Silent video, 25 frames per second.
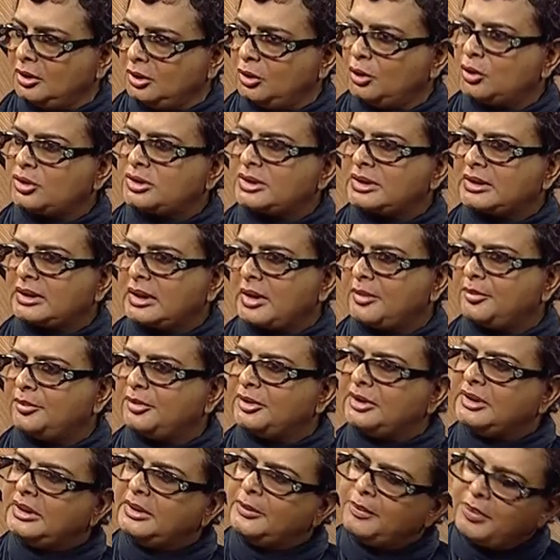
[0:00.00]
হোসেন
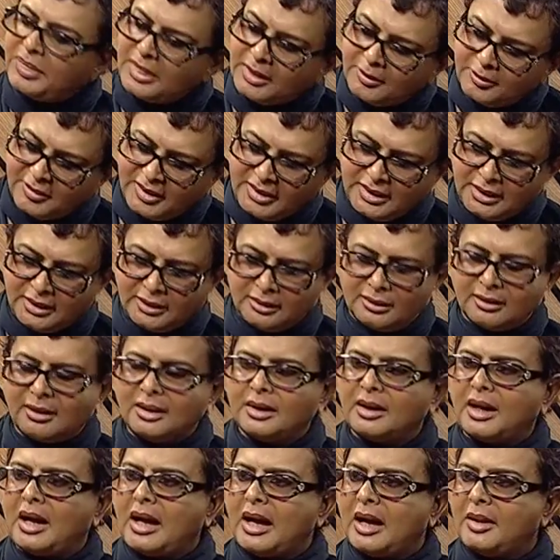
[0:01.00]
কোম্পানি মানে
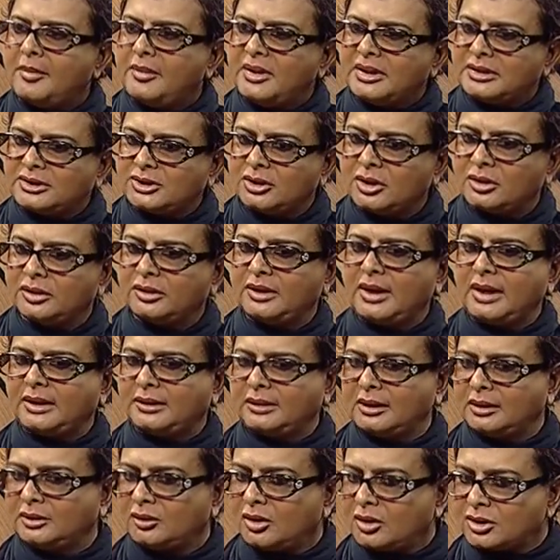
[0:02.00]
আমার সঙ্গে
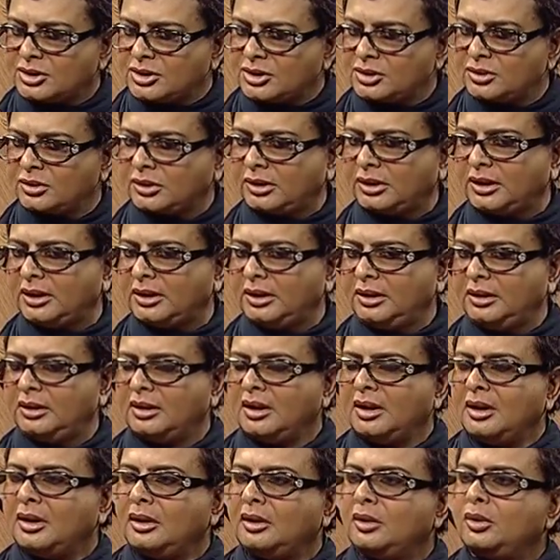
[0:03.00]
একটা দর্শকের
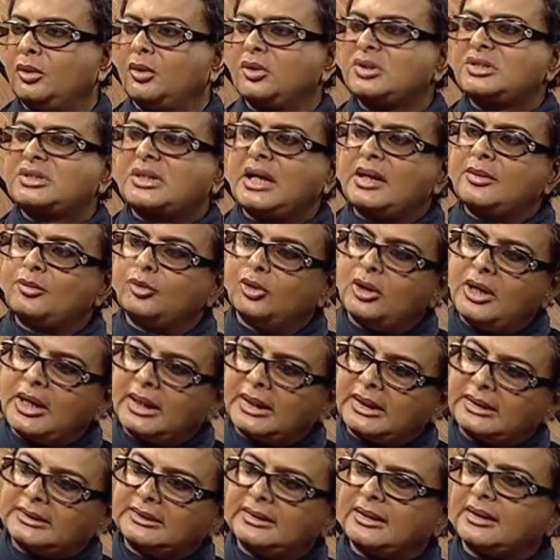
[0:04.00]
রোজগার
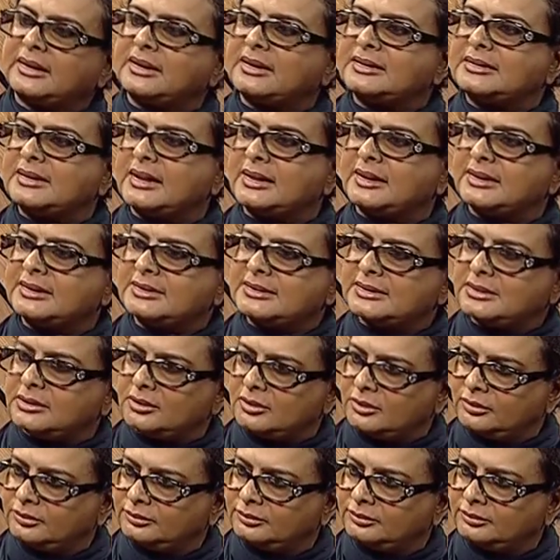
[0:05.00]
মোলাকাতের একটা জায়গা ছিল